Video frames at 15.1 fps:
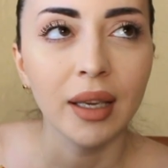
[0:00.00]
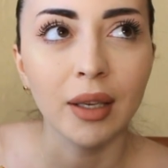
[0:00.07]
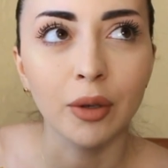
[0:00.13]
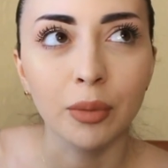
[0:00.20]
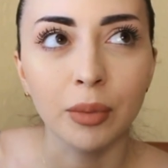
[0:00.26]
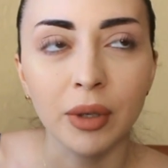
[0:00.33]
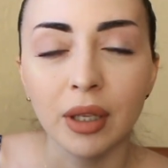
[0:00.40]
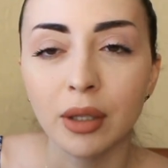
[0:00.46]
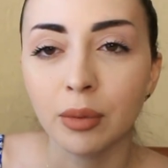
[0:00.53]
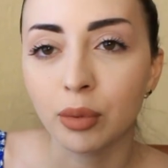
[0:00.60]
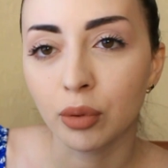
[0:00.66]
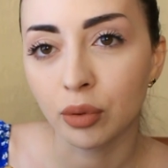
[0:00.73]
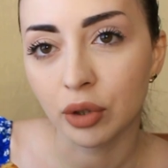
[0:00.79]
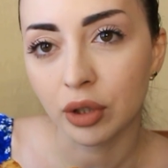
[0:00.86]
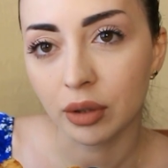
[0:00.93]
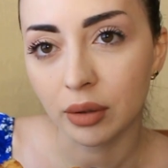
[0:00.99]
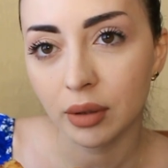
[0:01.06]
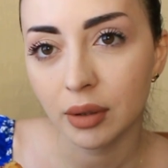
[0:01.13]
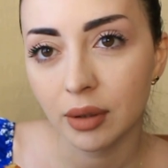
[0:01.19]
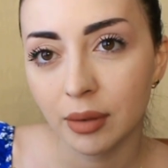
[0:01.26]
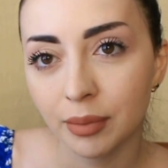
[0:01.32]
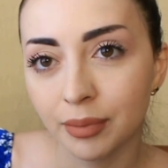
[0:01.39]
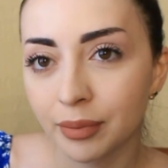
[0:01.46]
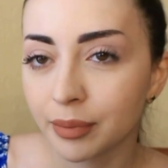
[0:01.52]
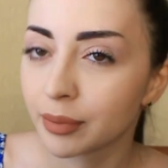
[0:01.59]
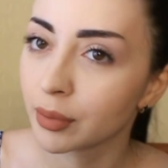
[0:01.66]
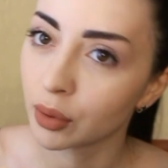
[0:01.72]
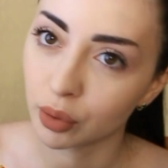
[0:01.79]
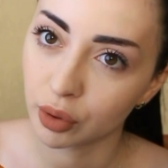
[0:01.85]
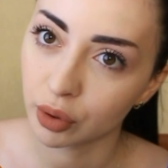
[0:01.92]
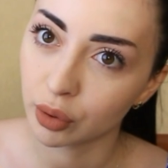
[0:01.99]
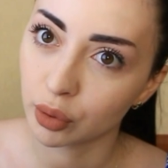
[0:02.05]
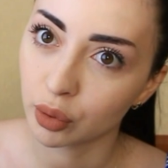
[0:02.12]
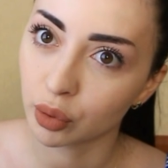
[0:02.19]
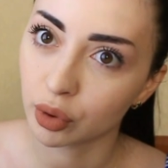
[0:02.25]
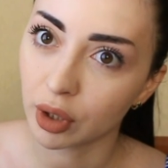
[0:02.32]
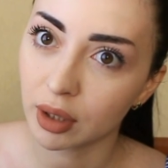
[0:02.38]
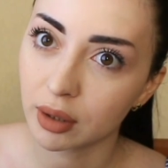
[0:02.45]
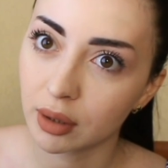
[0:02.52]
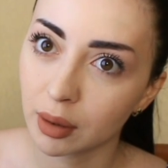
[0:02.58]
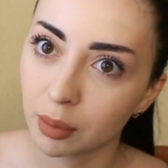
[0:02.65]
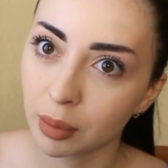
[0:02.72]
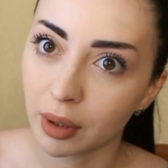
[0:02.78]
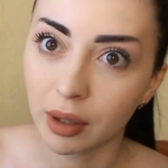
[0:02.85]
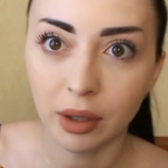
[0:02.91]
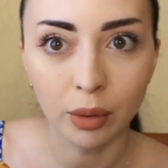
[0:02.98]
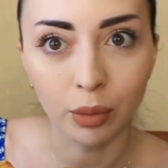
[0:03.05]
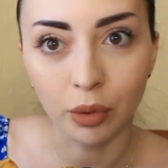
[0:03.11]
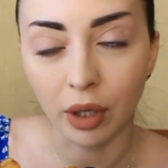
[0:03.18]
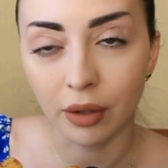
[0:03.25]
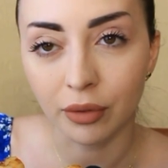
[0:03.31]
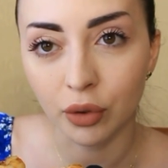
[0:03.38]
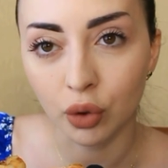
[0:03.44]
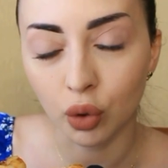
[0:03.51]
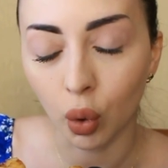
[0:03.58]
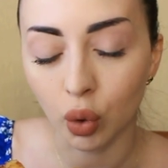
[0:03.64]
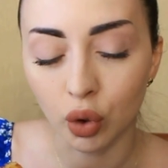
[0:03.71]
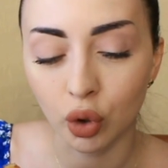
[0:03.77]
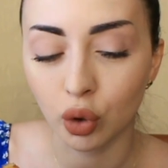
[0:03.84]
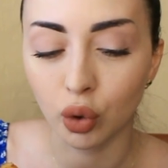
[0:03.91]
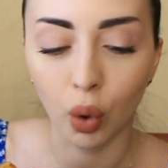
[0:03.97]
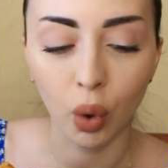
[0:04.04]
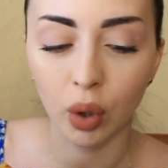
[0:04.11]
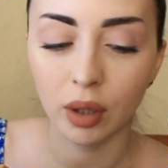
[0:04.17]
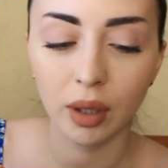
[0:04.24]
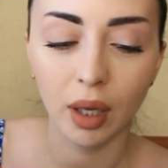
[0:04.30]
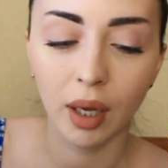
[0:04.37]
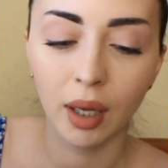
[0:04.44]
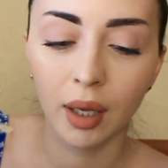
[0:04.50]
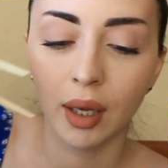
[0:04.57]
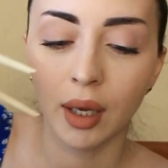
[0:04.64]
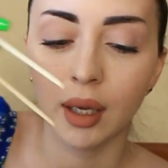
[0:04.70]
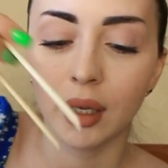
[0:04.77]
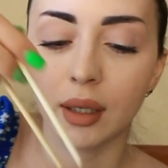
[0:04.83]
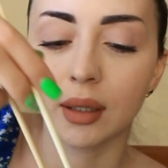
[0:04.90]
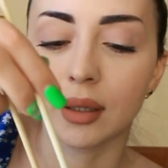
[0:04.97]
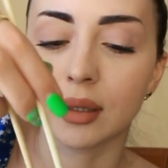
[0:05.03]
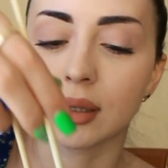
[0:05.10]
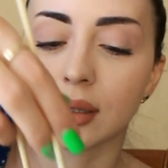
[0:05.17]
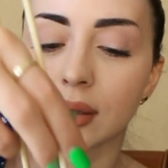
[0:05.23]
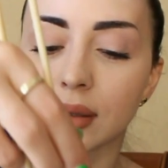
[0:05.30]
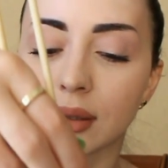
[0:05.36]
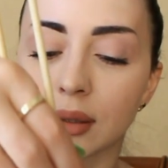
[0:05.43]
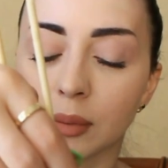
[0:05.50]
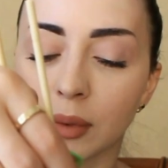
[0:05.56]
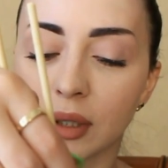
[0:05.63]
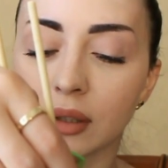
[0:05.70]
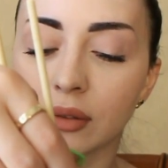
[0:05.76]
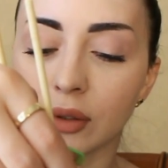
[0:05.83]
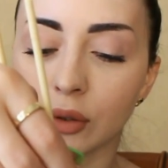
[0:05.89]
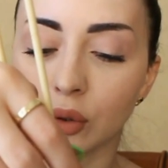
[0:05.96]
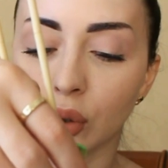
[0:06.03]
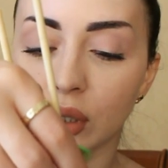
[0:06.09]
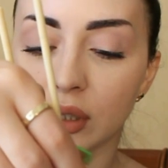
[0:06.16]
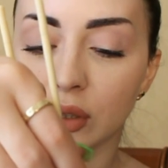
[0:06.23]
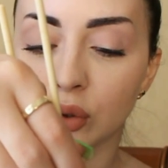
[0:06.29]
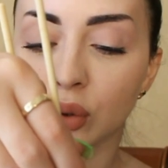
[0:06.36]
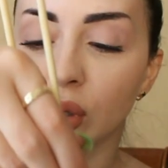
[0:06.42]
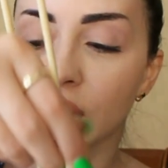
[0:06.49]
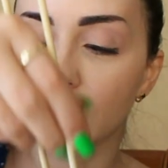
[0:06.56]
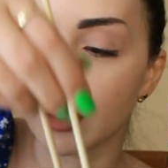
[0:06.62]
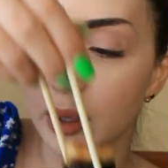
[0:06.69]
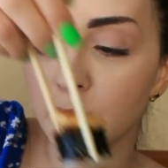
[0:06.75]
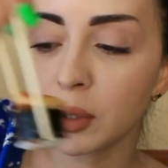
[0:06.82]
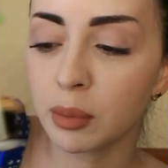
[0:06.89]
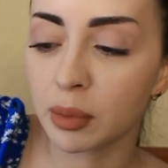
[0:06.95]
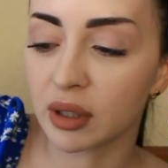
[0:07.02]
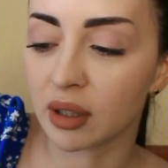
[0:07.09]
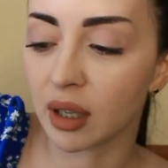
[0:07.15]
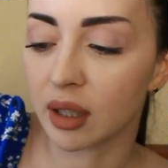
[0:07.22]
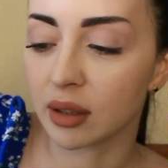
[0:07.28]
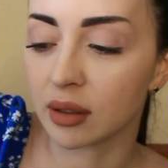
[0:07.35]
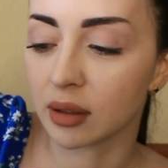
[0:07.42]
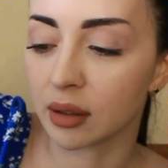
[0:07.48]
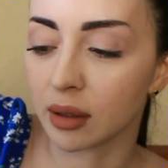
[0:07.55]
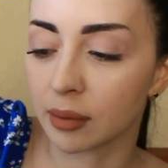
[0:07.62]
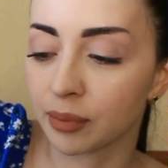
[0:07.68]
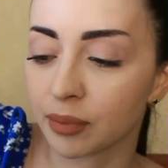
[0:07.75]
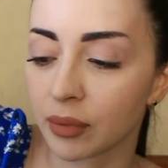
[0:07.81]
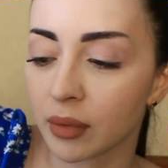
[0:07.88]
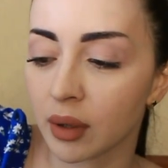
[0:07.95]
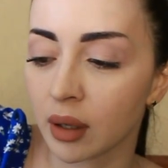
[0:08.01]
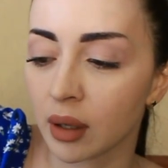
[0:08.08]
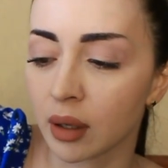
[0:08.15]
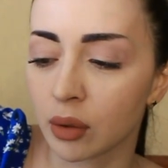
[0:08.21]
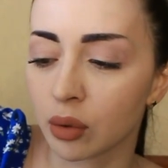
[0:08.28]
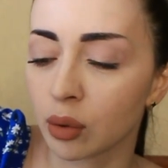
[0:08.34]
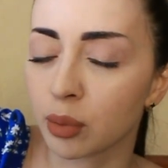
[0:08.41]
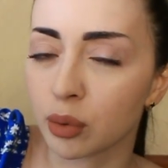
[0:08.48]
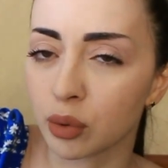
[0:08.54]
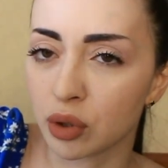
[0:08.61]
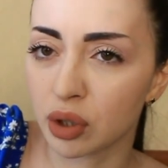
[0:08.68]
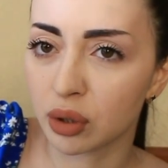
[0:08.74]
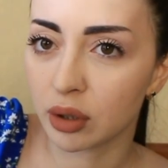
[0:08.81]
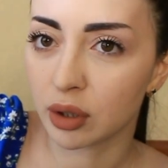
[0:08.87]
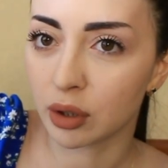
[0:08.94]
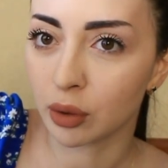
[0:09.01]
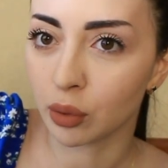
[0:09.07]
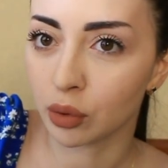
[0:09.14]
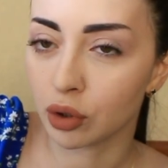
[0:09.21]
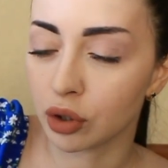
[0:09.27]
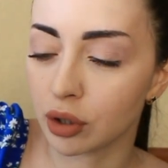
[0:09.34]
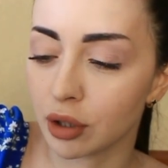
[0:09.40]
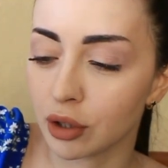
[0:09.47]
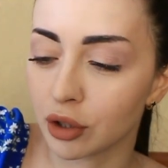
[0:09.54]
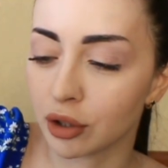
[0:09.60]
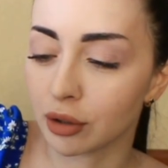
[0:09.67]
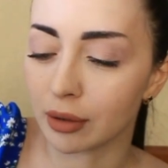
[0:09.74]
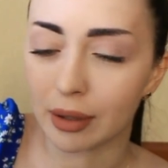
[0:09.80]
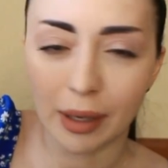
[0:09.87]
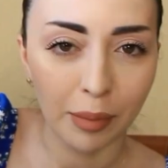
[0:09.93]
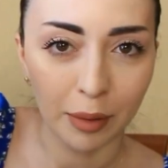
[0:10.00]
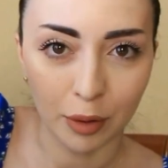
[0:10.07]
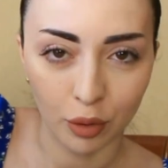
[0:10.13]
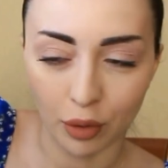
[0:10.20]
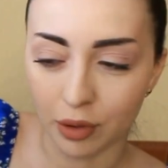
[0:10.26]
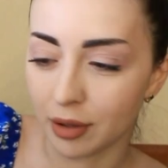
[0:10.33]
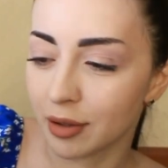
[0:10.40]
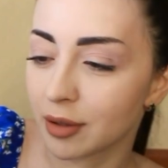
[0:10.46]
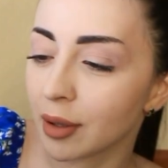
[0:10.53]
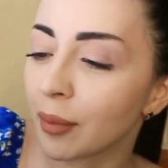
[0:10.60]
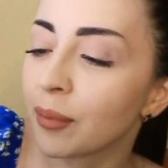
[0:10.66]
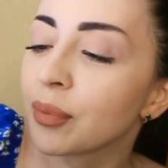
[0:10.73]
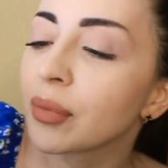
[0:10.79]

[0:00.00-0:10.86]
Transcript: И у меня не получилось. Получилось ужасно, поэтому я все стерла и села снимать видео. Хотя столько времени потратила, но получилось не очень. Я решила не позориться.